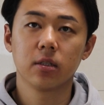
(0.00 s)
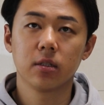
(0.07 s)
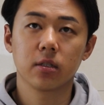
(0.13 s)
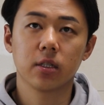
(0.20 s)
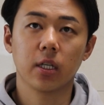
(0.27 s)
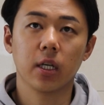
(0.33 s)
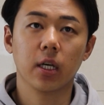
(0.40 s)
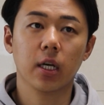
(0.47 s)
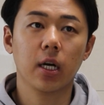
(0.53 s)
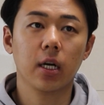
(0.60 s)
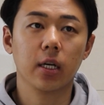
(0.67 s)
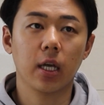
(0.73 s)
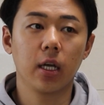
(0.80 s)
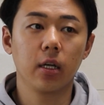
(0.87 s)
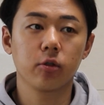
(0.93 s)

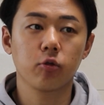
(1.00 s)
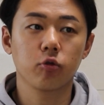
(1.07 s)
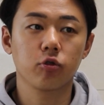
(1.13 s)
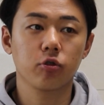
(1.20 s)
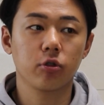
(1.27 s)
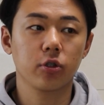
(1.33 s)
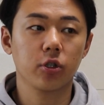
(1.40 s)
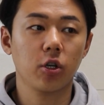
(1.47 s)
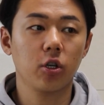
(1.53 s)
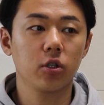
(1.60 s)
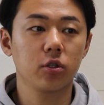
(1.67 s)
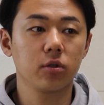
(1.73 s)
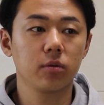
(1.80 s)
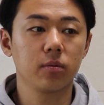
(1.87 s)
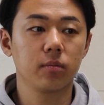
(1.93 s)
제가 개인 송출을
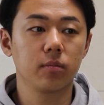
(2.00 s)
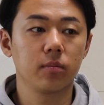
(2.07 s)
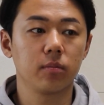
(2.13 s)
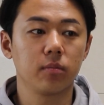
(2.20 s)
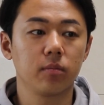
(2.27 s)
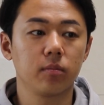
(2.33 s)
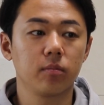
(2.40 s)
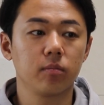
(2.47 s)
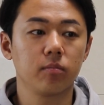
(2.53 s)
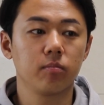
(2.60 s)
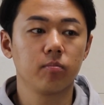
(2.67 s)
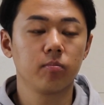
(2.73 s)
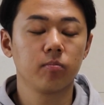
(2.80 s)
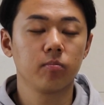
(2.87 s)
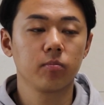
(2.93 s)
처음
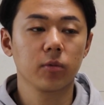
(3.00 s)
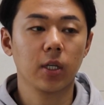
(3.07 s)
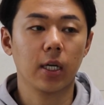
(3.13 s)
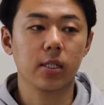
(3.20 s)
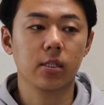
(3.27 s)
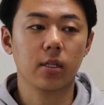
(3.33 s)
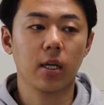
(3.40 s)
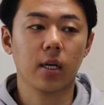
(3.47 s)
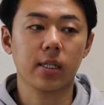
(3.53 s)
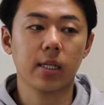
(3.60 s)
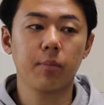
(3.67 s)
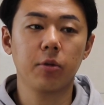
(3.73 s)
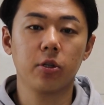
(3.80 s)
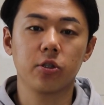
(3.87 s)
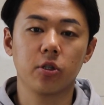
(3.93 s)
갔을 때가
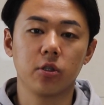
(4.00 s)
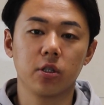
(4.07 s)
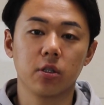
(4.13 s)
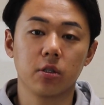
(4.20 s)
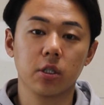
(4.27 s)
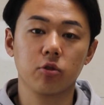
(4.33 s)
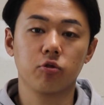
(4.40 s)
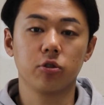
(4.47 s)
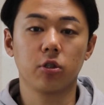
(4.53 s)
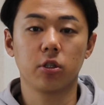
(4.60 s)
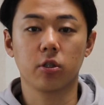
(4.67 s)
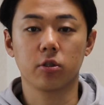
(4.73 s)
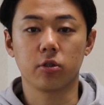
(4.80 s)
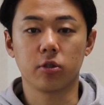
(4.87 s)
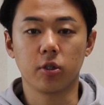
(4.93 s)
3년 전
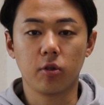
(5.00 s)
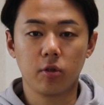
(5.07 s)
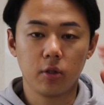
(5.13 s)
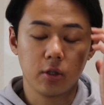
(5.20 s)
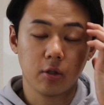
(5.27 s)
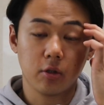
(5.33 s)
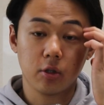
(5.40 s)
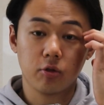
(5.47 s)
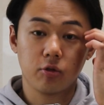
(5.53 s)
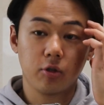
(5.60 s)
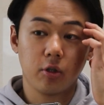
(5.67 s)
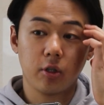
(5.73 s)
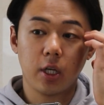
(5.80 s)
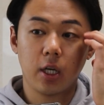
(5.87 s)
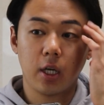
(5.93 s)
2019년이거든요.
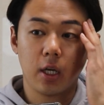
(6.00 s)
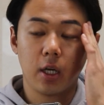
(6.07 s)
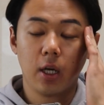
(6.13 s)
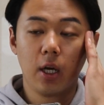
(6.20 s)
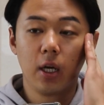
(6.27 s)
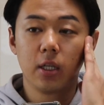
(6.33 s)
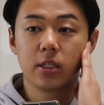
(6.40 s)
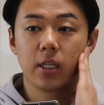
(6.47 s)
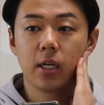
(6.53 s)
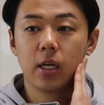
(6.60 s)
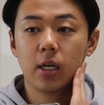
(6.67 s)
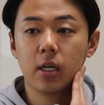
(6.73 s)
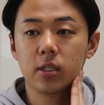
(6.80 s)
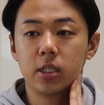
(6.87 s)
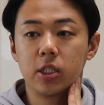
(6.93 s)
2019년에
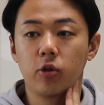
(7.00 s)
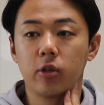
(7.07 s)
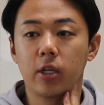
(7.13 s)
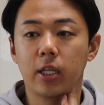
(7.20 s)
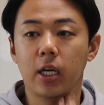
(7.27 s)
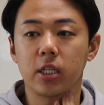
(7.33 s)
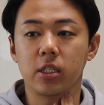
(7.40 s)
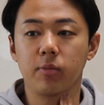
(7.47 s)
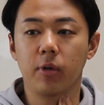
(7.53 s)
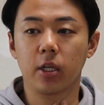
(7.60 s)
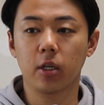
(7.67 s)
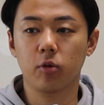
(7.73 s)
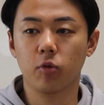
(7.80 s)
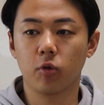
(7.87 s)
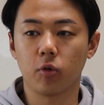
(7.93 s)
제가 지원할 당시만
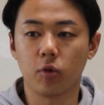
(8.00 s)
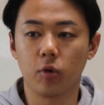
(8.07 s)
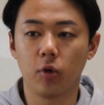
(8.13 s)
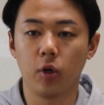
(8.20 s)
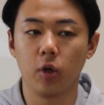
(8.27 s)
해도